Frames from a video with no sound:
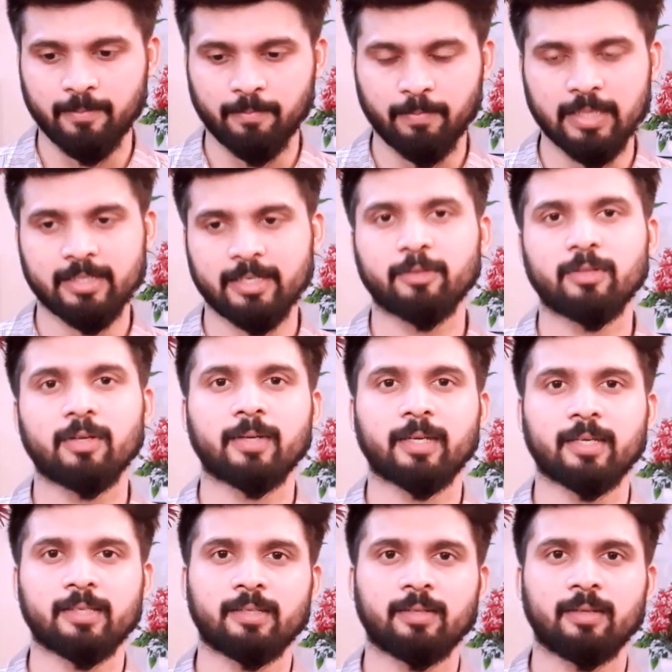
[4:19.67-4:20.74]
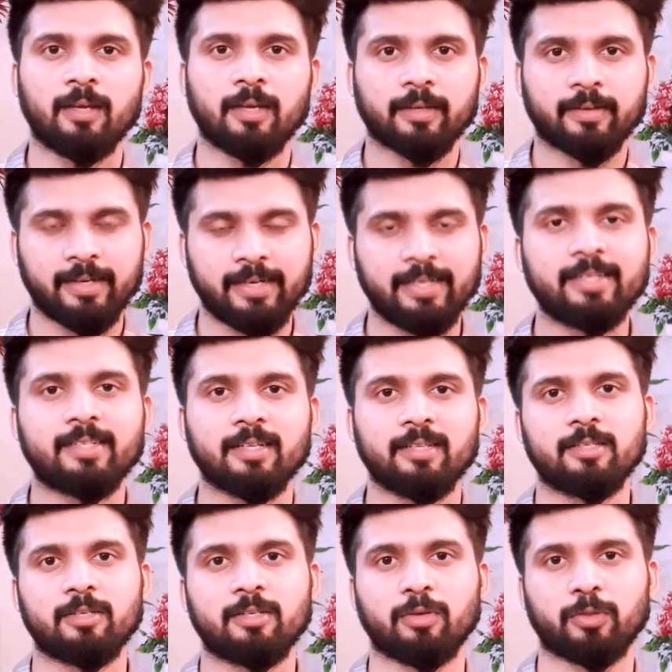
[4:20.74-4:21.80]
বেচারা তো আমাকে ক্রেডিটটা
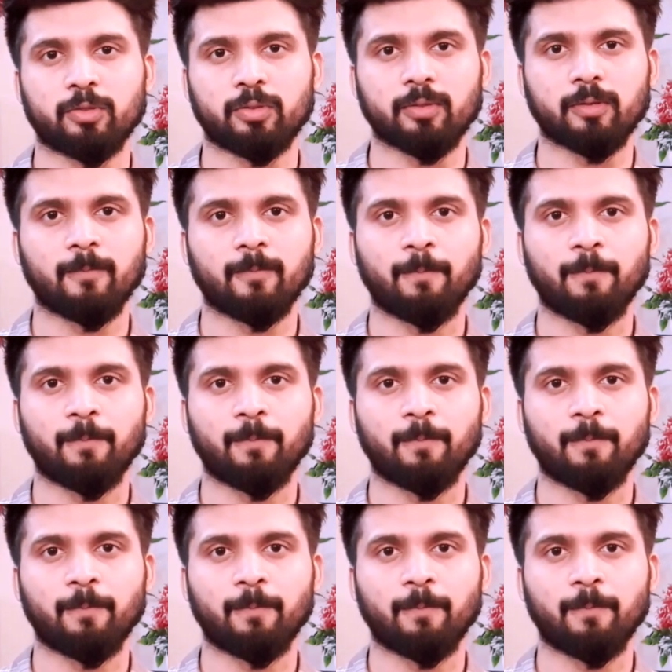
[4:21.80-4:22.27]
দিছে অন্তত